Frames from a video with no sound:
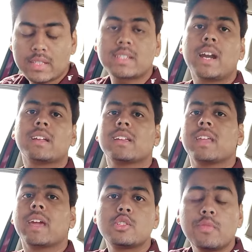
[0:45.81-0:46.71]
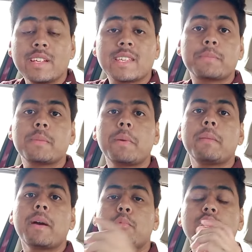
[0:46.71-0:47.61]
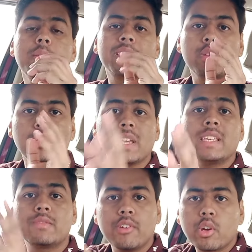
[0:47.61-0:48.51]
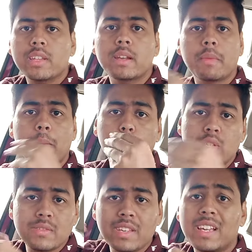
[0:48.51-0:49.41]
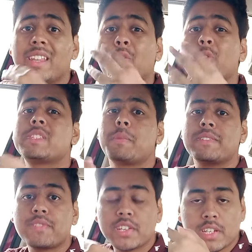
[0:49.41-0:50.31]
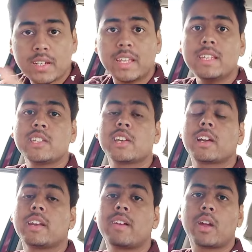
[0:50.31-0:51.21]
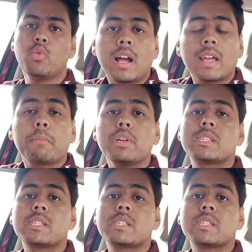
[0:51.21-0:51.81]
स्टार्ट करते हैं सो so फ्रेंड सबसे पहले मैं आपको ये बता दूं कि इस वीडियो के अंदर मैं आपको इस व्हीकल की कोई स्पेसिफिकेशन नहीं शेयर करने वाला हूँ अगर आपको